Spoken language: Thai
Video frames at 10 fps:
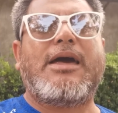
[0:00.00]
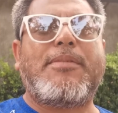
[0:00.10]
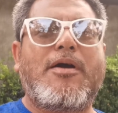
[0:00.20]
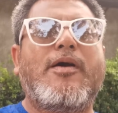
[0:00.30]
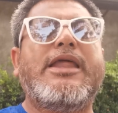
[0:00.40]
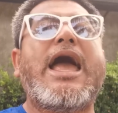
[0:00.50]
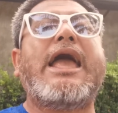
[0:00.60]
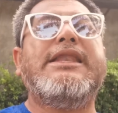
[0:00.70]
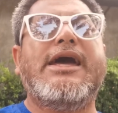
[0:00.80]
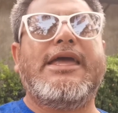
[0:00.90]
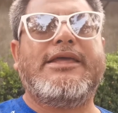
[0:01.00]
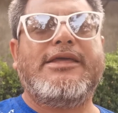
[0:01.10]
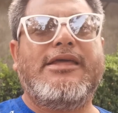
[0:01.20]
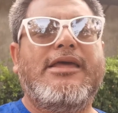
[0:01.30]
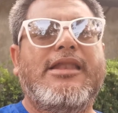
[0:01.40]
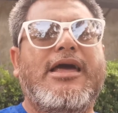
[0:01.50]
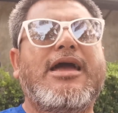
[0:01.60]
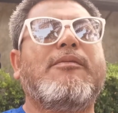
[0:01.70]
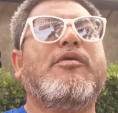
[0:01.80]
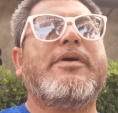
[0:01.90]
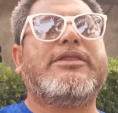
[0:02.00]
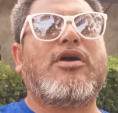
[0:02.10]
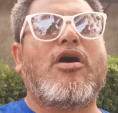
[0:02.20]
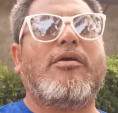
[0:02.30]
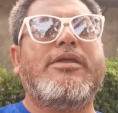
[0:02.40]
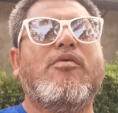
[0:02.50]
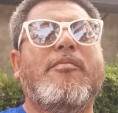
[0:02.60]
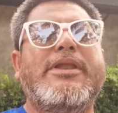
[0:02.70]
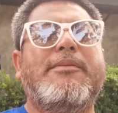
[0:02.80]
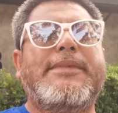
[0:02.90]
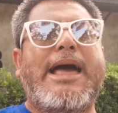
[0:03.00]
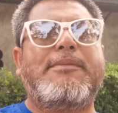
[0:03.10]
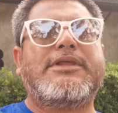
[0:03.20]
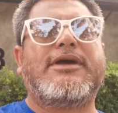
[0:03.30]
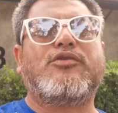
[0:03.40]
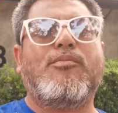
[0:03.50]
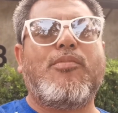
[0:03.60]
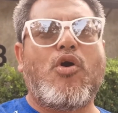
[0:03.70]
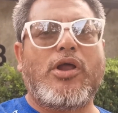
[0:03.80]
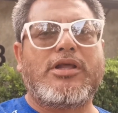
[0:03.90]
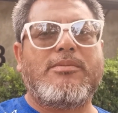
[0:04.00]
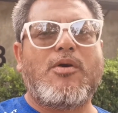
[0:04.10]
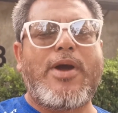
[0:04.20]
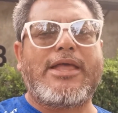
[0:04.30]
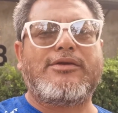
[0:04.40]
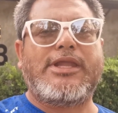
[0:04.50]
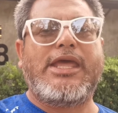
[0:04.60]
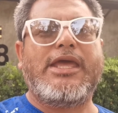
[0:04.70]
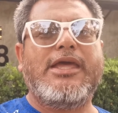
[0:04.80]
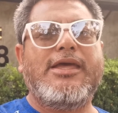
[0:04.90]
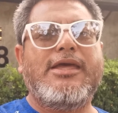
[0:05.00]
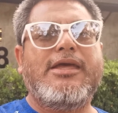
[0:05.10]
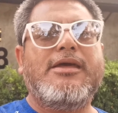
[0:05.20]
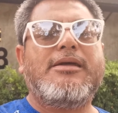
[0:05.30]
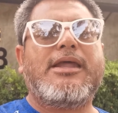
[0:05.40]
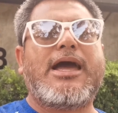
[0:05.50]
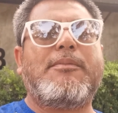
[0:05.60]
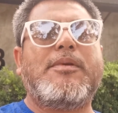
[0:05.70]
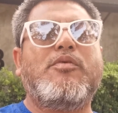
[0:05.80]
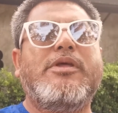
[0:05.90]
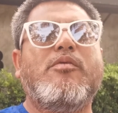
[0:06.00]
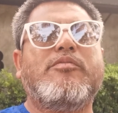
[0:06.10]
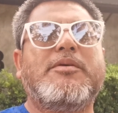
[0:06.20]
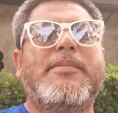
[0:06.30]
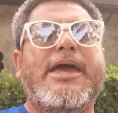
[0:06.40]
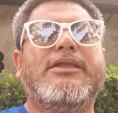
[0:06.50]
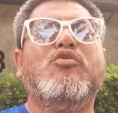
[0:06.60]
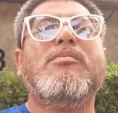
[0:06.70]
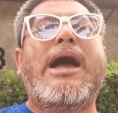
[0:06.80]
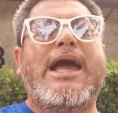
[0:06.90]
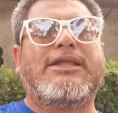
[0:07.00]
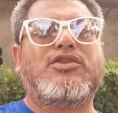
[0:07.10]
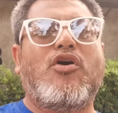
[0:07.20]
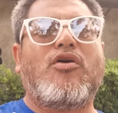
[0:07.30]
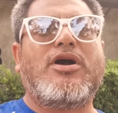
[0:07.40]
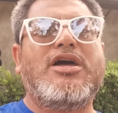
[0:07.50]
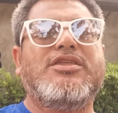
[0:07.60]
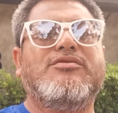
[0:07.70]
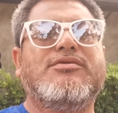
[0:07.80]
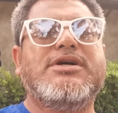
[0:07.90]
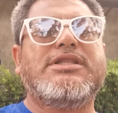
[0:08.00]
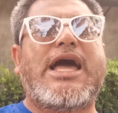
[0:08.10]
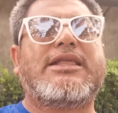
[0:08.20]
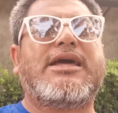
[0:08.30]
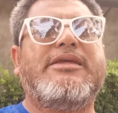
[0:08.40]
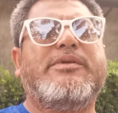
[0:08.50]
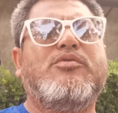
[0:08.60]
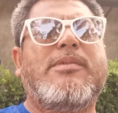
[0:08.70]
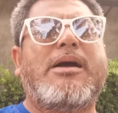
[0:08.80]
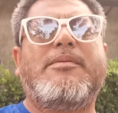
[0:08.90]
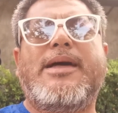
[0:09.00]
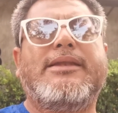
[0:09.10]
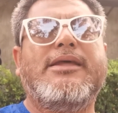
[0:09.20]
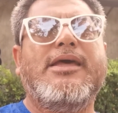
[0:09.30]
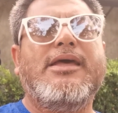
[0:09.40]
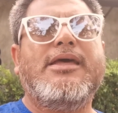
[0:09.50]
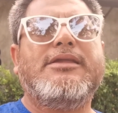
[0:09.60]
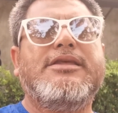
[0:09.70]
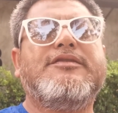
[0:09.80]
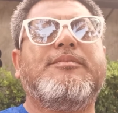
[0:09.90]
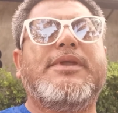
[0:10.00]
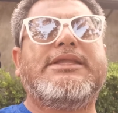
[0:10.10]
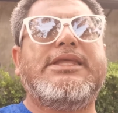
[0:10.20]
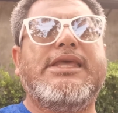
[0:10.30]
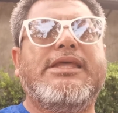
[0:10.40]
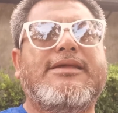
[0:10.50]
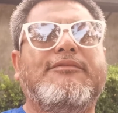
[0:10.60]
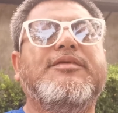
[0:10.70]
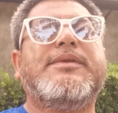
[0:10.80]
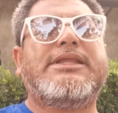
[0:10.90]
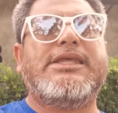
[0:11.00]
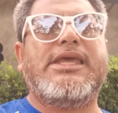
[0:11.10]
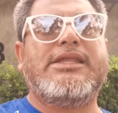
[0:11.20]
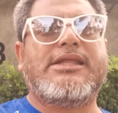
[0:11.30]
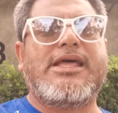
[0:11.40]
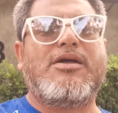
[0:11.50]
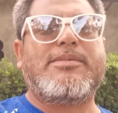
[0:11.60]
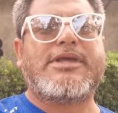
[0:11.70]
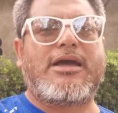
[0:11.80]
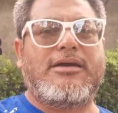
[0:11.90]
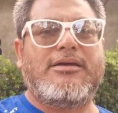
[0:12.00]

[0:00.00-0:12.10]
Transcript: พักผ่อนให้หายเหนื่อยแล้วขับรถไปต่อนี่ผมไปดำน้ำมาจากชุมพรก็มาแวะตรงนี้นะครับแล้วพรุ่งนี้ผมจะไปทุ่งมหาต่อก็อยู่ครึ่งทางจากนี้ไปทุ่งมหาประมาณ20 นาที 30 นาที แต่ถ้าเรามาจาก